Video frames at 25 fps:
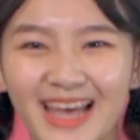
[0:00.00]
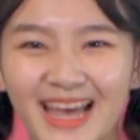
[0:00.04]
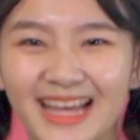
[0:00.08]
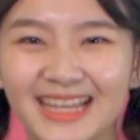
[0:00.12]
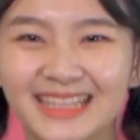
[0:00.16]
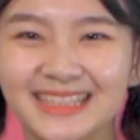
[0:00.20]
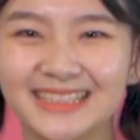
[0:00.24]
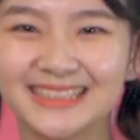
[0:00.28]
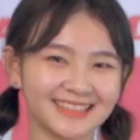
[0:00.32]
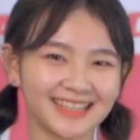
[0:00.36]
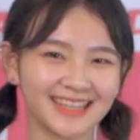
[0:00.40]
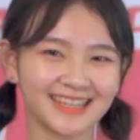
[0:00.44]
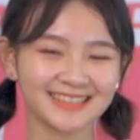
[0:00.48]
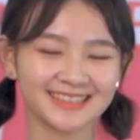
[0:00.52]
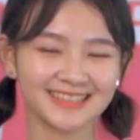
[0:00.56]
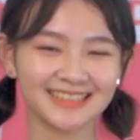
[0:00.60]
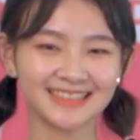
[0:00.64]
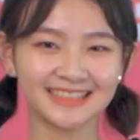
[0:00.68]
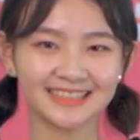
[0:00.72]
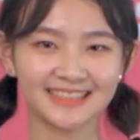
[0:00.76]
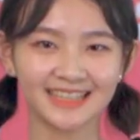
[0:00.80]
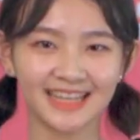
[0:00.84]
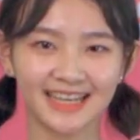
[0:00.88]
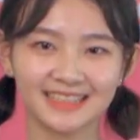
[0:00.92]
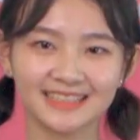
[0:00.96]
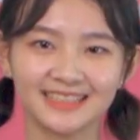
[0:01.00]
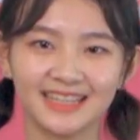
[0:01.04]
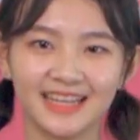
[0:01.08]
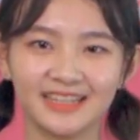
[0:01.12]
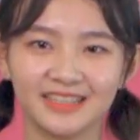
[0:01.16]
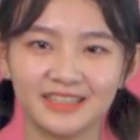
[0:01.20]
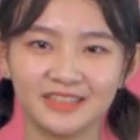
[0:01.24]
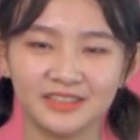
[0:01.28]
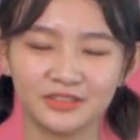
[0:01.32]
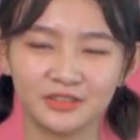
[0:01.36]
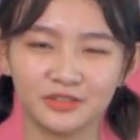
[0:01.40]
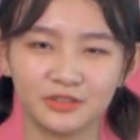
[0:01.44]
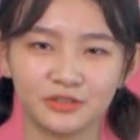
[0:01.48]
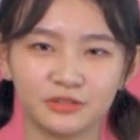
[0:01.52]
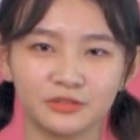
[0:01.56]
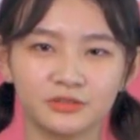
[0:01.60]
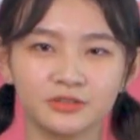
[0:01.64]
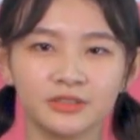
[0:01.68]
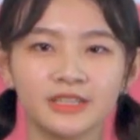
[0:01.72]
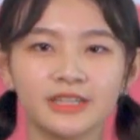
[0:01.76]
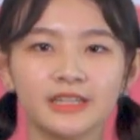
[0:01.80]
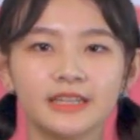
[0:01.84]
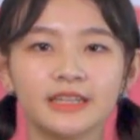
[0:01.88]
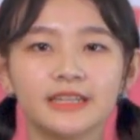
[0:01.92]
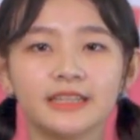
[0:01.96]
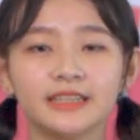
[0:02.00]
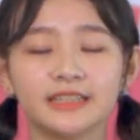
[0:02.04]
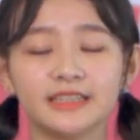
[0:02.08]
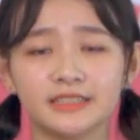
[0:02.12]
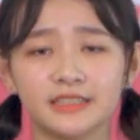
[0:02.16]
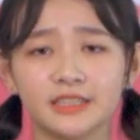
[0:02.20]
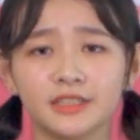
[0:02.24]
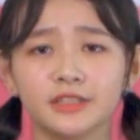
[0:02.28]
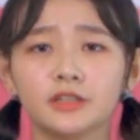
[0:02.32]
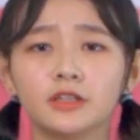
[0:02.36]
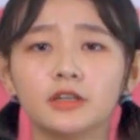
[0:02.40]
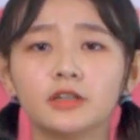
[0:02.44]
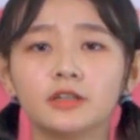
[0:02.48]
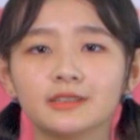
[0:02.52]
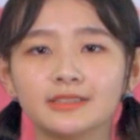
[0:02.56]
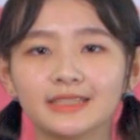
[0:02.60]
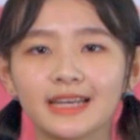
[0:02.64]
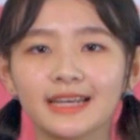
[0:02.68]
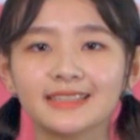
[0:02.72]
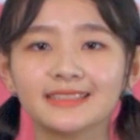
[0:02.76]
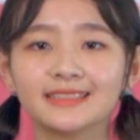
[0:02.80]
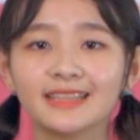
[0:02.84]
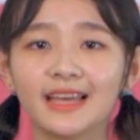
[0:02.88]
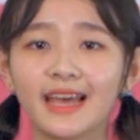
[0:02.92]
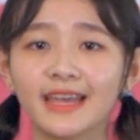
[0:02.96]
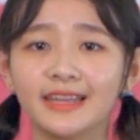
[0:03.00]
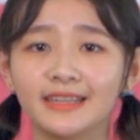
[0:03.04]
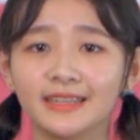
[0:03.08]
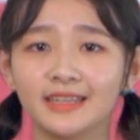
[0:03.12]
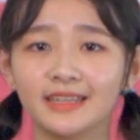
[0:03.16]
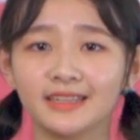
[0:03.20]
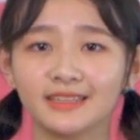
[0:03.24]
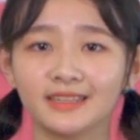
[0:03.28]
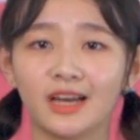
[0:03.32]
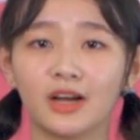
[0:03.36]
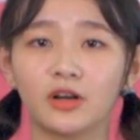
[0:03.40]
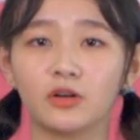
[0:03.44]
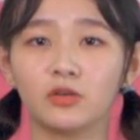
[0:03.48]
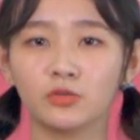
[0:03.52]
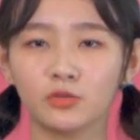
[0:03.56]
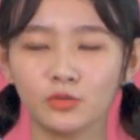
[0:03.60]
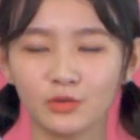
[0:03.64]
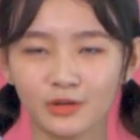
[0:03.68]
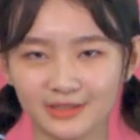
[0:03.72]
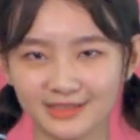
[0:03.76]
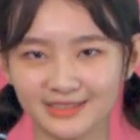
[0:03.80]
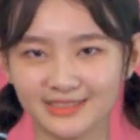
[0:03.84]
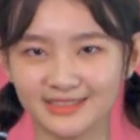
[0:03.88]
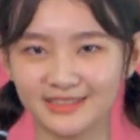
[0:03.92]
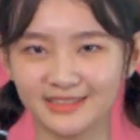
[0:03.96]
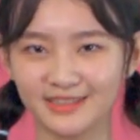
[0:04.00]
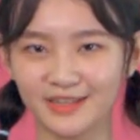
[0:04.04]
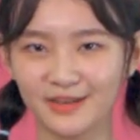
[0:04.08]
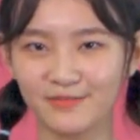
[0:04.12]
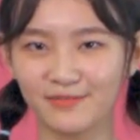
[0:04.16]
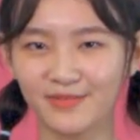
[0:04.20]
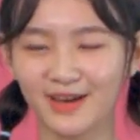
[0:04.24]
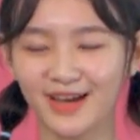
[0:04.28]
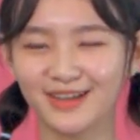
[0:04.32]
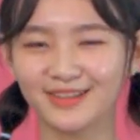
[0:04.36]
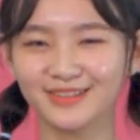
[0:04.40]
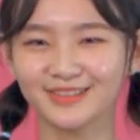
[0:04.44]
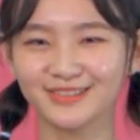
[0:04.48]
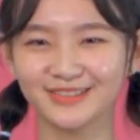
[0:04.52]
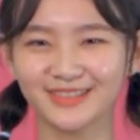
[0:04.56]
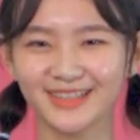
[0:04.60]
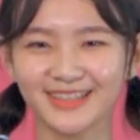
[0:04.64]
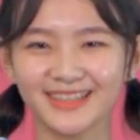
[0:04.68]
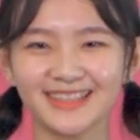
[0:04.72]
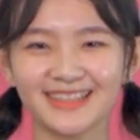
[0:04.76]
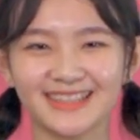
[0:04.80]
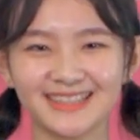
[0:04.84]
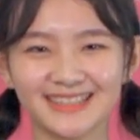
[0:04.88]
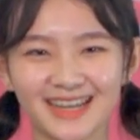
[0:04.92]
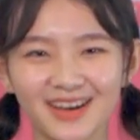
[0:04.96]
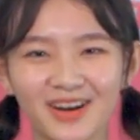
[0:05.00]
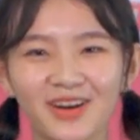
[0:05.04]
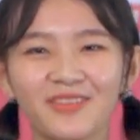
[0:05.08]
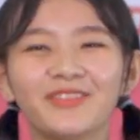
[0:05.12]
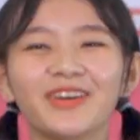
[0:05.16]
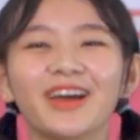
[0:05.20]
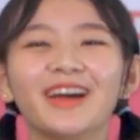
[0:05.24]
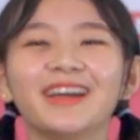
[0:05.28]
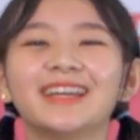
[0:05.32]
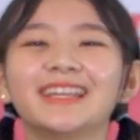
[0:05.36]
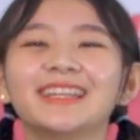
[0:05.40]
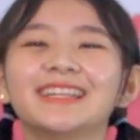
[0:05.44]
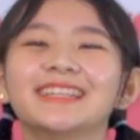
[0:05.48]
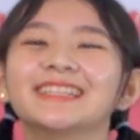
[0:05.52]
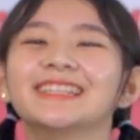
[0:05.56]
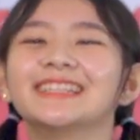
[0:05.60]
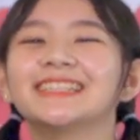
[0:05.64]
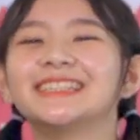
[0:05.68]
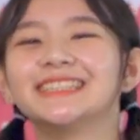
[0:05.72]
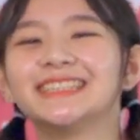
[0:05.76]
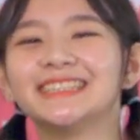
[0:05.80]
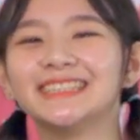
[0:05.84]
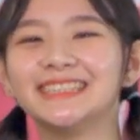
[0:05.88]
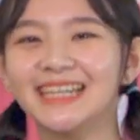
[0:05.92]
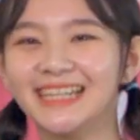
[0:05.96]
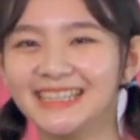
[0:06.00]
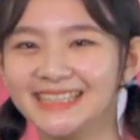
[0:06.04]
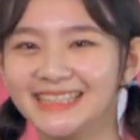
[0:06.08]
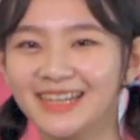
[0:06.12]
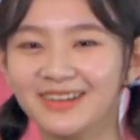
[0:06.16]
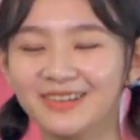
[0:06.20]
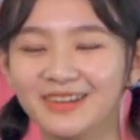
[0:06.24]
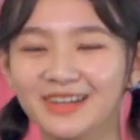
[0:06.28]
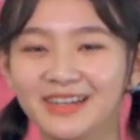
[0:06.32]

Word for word: 涵，相信大家呢都以前都有在餐饮业打工过的经验吧？所以等一下我表演的呢，大家